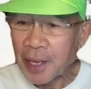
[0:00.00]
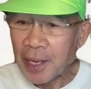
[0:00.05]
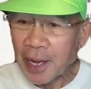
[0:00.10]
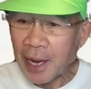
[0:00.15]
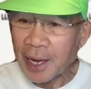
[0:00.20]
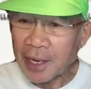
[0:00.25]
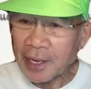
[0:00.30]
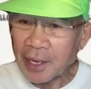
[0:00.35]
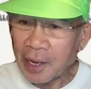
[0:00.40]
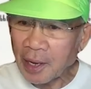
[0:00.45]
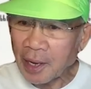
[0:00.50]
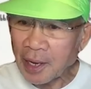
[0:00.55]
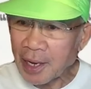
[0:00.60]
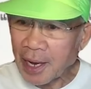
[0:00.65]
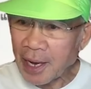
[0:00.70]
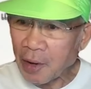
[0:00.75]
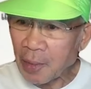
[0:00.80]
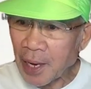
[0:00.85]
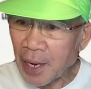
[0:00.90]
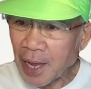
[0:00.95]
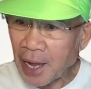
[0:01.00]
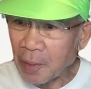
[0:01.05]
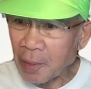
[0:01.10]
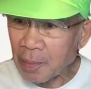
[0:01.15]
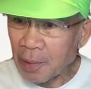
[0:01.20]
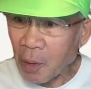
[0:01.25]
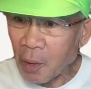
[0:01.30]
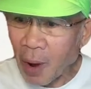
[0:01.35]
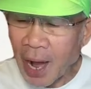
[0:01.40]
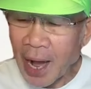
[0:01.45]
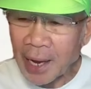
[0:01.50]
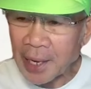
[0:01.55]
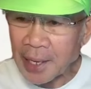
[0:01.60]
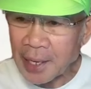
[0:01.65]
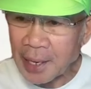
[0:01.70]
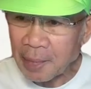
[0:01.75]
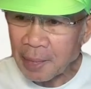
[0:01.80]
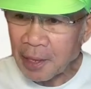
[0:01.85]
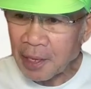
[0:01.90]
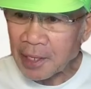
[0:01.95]
อันนั้นก็เล่าไปแล้วเมื่อวาน
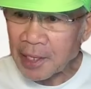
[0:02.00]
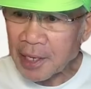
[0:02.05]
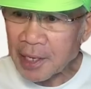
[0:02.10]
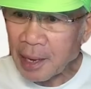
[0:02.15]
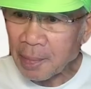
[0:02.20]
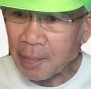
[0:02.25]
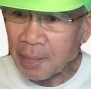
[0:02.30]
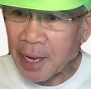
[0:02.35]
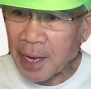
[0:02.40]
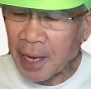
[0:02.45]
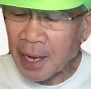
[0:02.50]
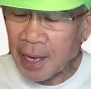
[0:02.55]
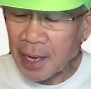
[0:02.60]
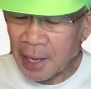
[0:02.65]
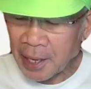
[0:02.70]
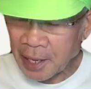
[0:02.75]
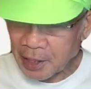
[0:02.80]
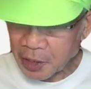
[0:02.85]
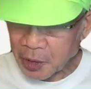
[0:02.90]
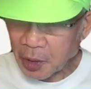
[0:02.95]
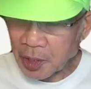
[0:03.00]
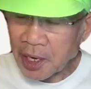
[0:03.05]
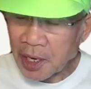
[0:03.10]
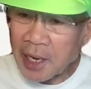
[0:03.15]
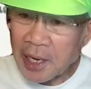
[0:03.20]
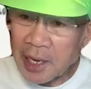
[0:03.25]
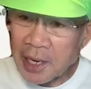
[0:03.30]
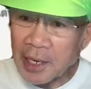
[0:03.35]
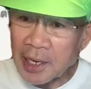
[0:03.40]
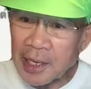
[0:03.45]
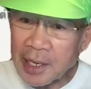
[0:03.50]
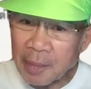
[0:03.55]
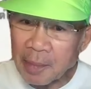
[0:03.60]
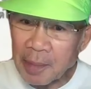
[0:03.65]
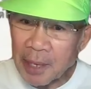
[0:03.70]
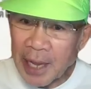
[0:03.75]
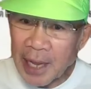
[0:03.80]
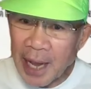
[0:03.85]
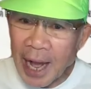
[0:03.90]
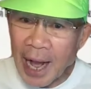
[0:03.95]
นะครับ เดี๋ยวจะกลับมาส่วนที่เหลือที่ยัง
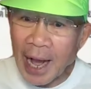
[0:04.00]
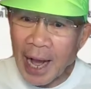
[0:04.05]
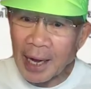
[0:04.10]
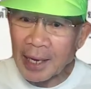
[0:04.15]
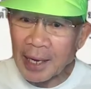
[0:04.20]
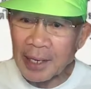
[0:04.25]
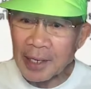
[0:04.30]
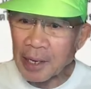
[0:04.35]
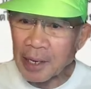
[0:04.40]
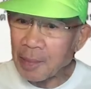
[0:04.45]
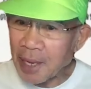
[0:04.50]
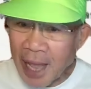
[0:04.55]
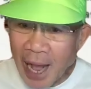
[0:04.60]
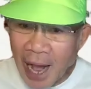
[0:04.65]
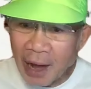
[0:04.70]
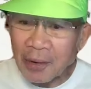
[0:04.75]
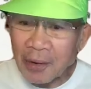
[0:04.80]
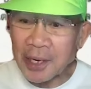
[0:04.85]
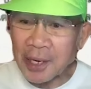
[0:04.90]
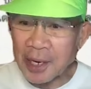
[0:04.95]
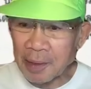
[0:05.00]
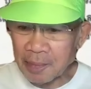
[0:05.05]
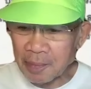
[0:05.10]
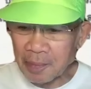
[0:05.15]
ไม่ได้อ่านก็ไม่ยาวนะครับ